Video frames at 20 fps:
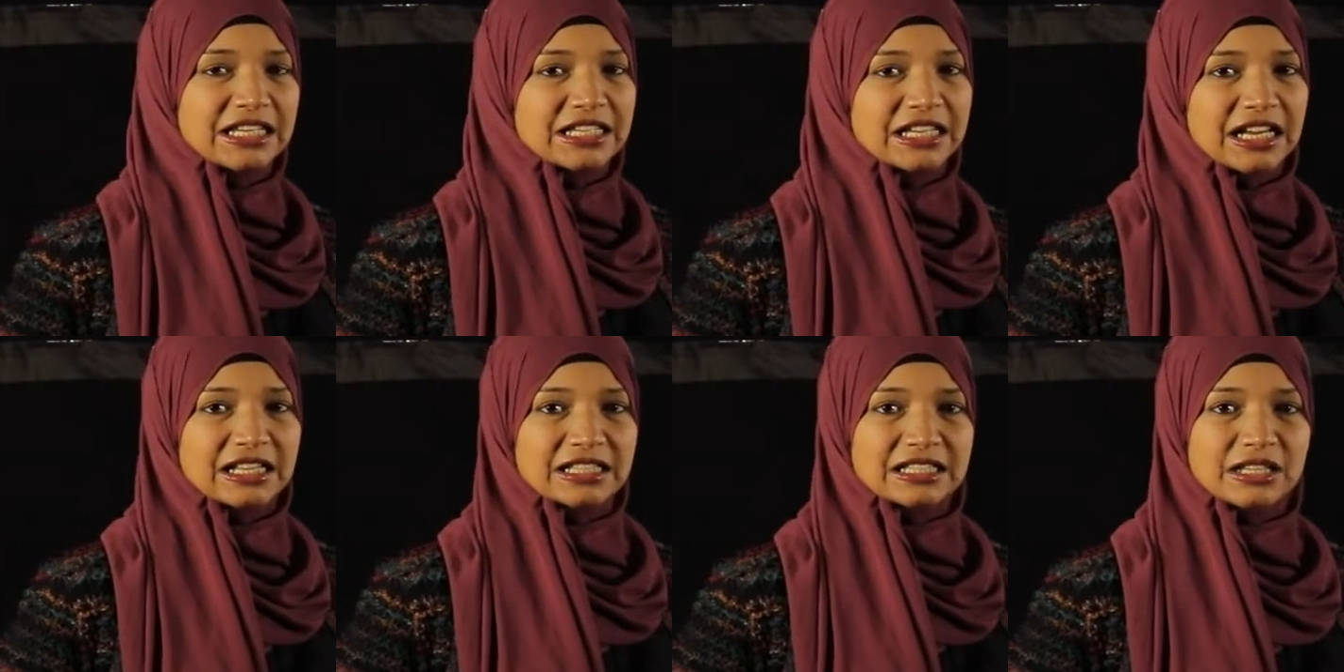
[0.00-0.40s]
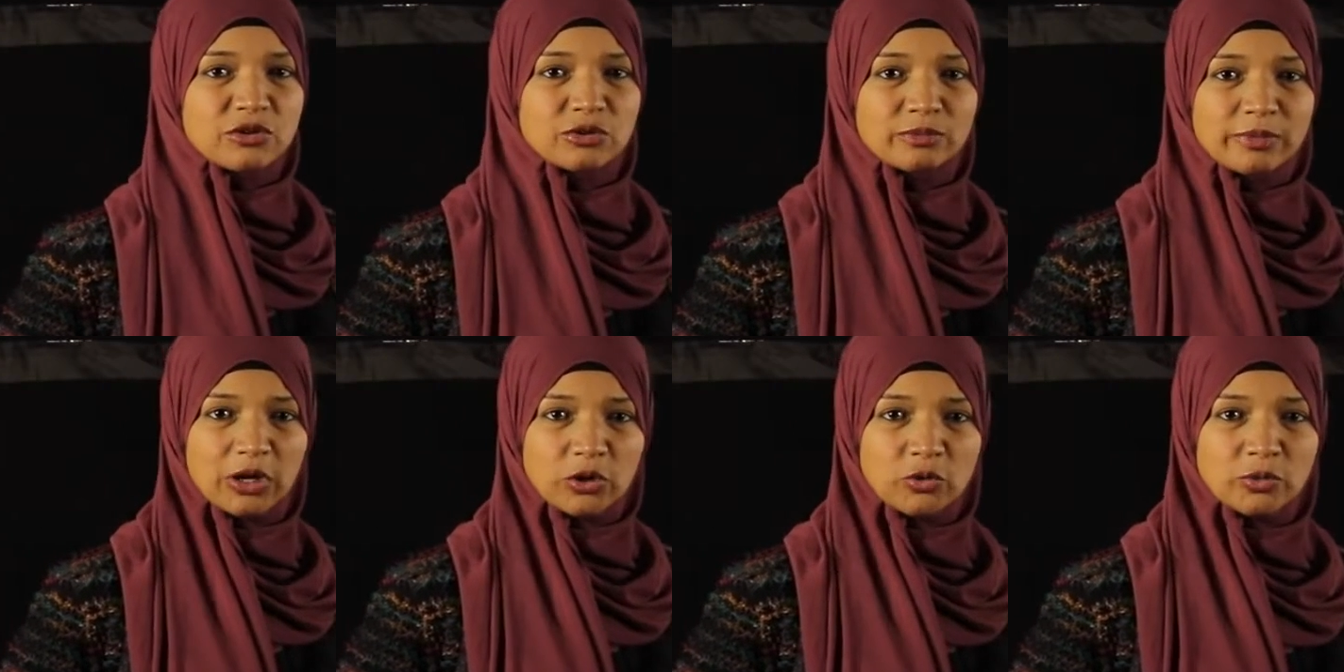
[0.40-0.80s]
دي
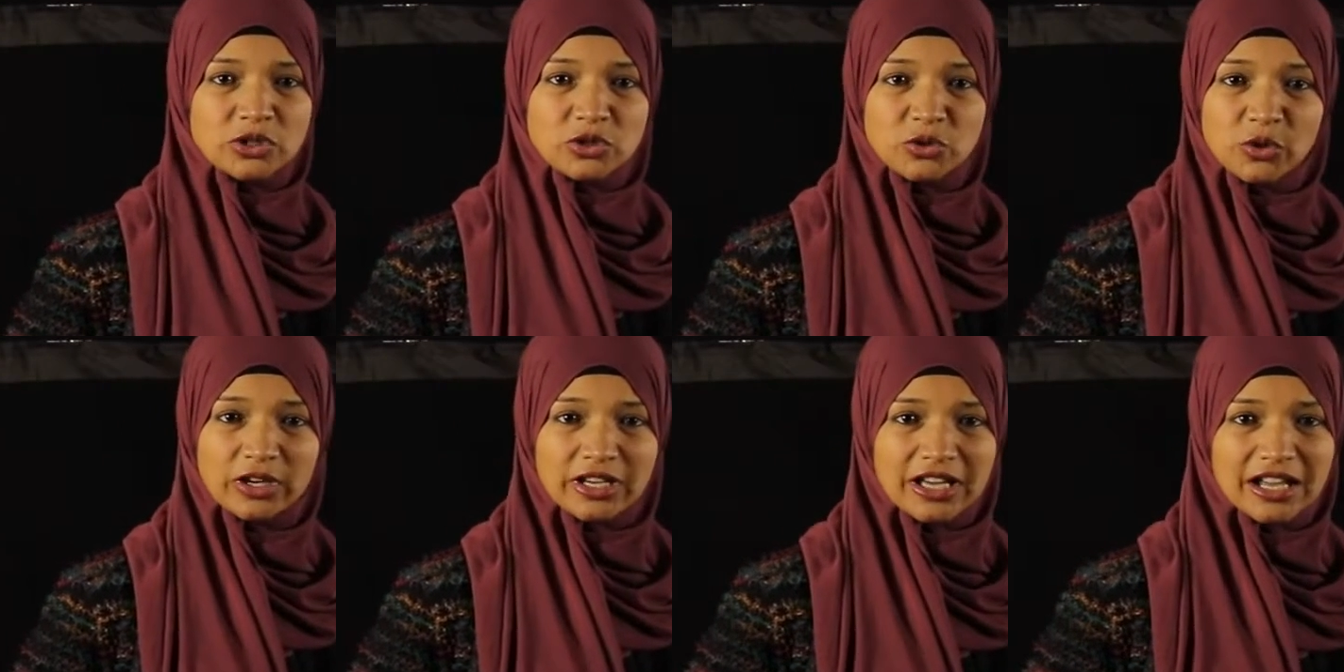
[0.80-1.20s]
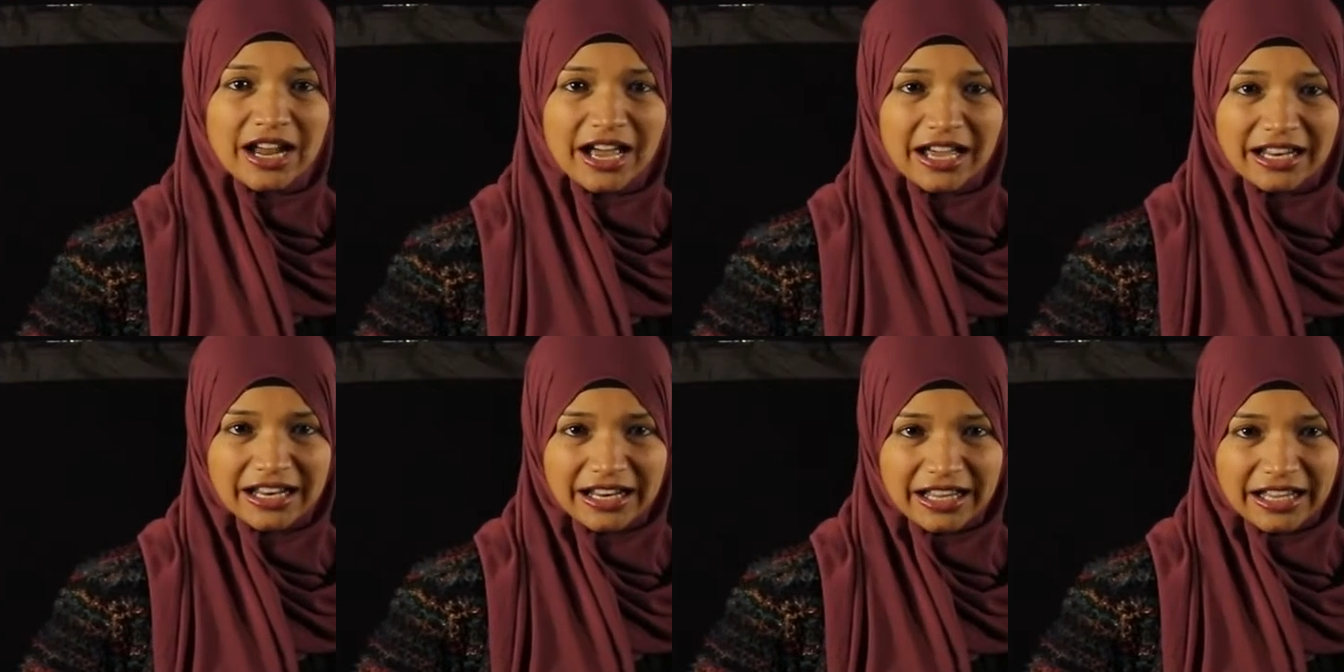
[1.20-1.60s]
هنزود معلومه صغيره
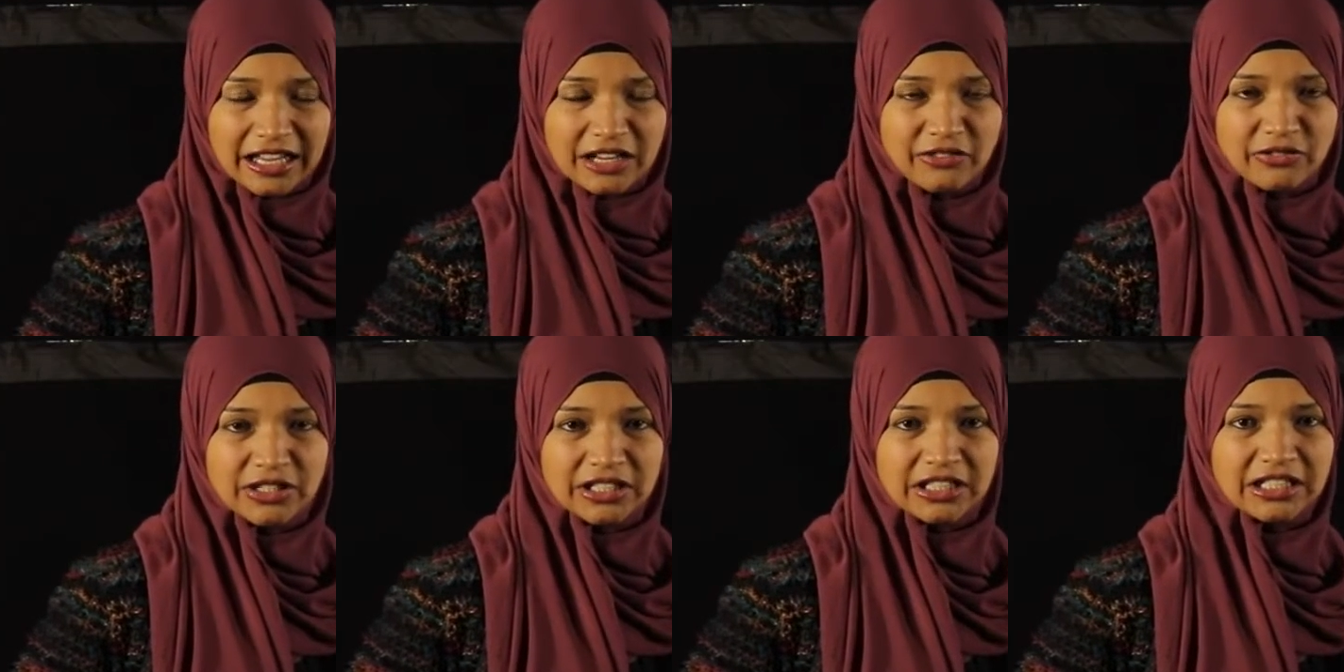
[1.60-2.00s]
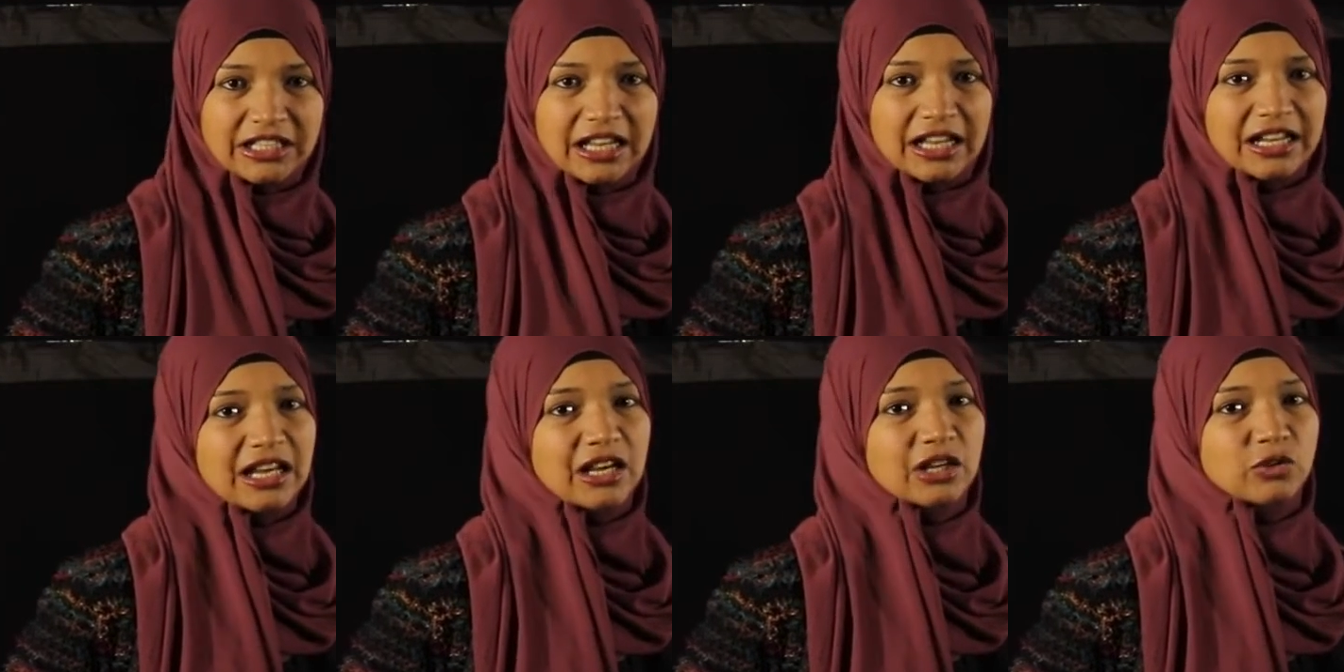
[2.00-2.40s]
على الحال في ان
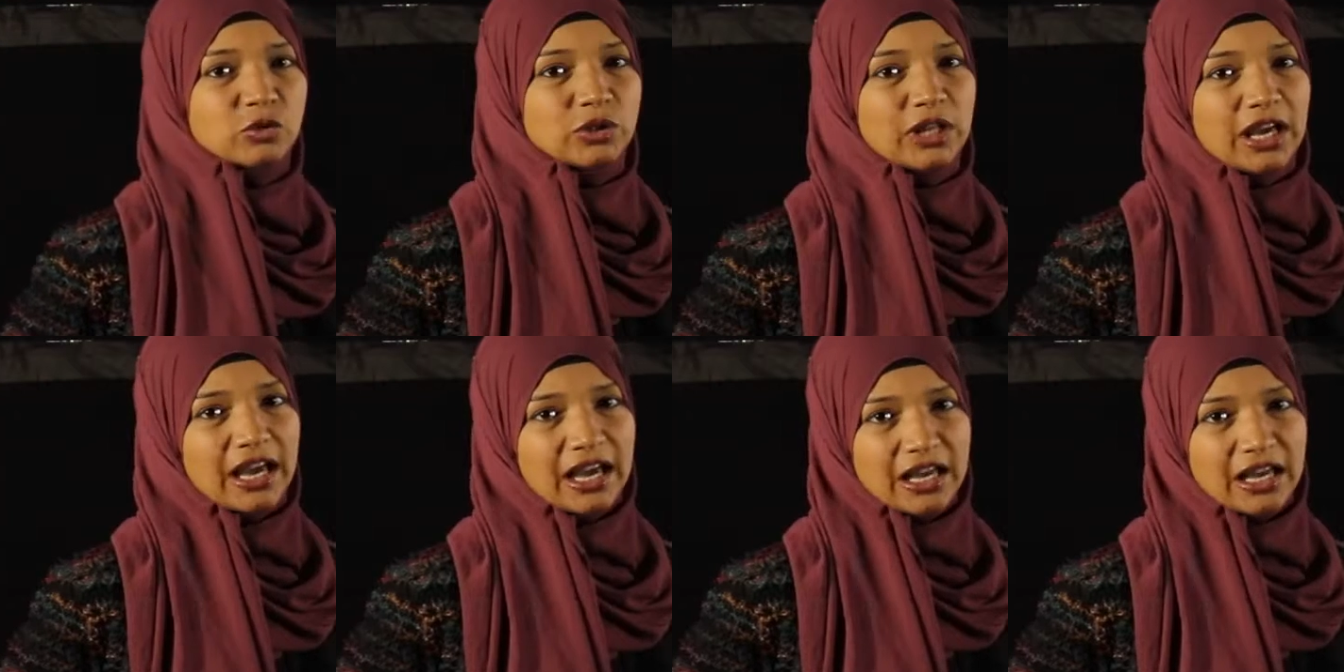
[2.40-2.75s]
احنا هناخد